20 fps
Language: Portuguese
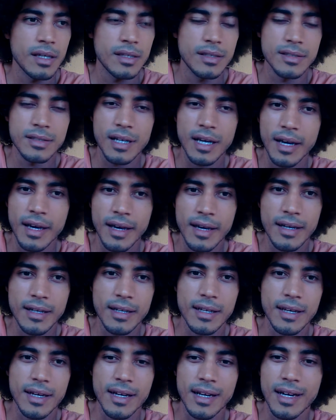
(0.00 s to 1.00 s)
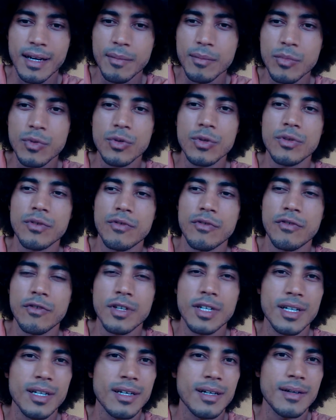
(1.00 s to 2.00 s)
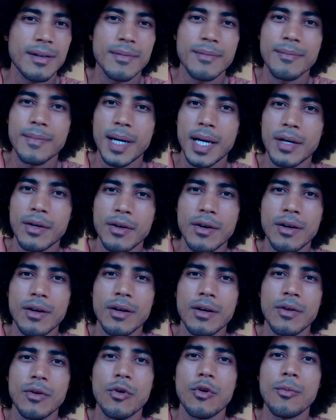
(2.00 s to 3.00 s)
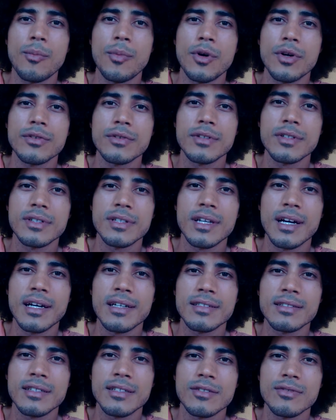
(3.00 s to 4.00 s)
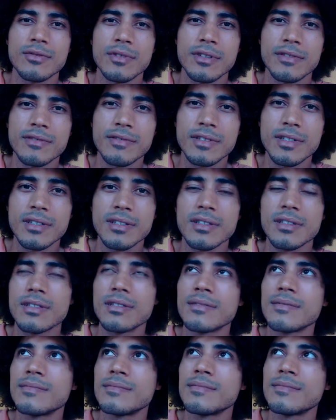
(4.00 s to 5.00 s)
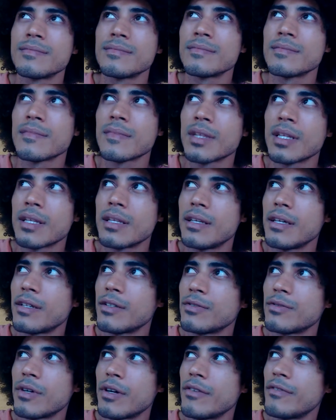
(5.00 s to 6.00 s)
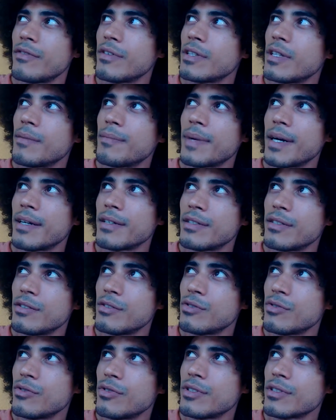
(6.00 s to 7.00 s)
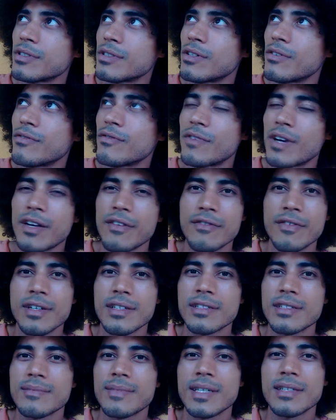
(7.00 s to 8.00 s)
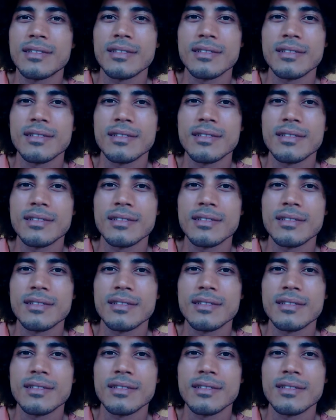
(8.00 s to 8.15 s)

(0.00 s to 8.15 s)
já era, acabou, foi a maior oportunidade da sua vida, que a sua vida a partir de hoje não vai fazer mais